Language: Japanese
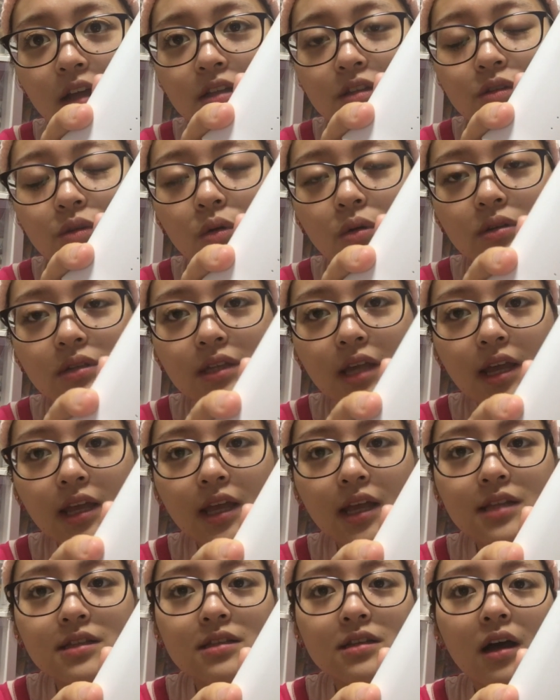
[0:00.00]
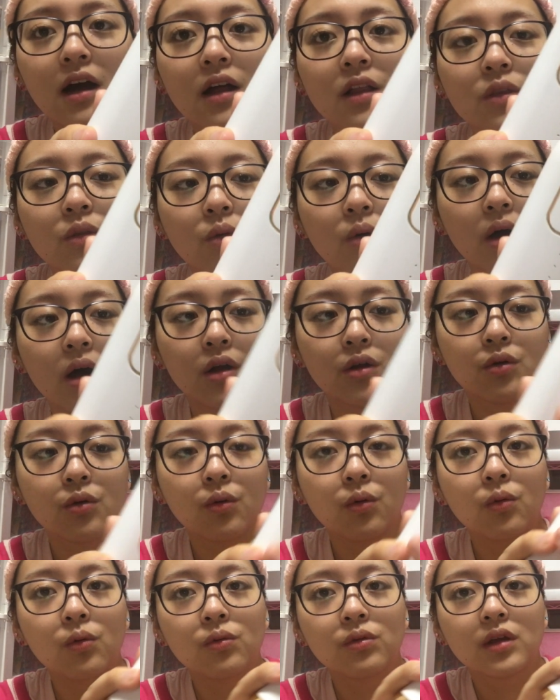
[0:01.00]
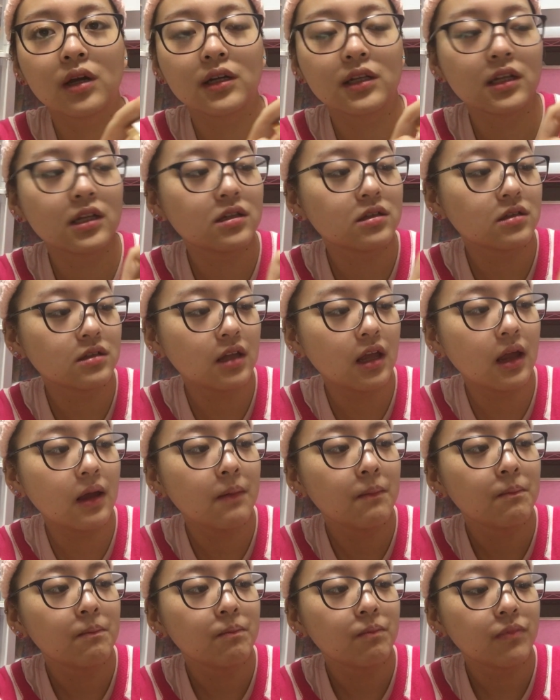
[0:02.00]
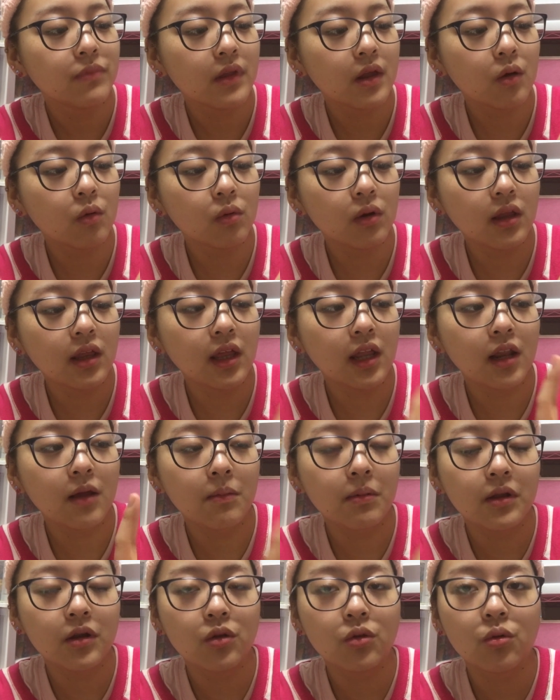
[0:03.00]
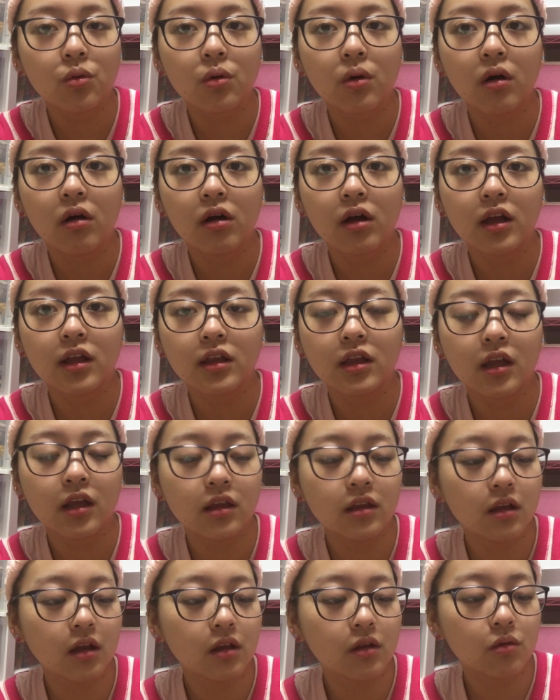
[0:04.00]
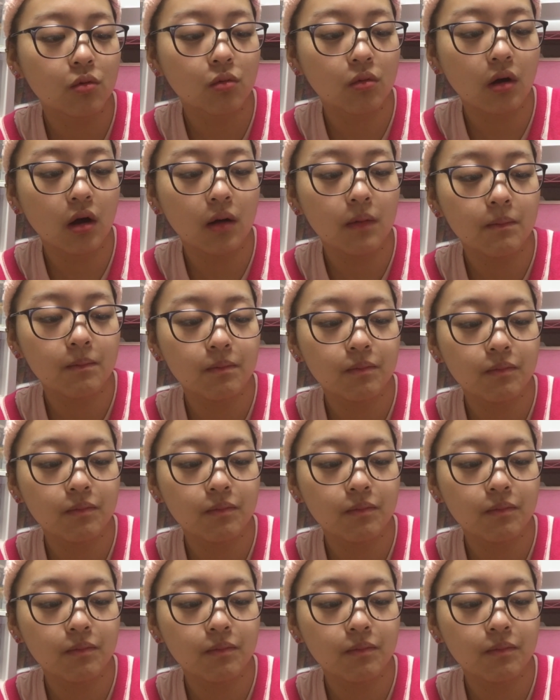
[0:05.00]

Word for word: すごく清潔感のある本体ですね。でこれでレベルとか上げていったりとか、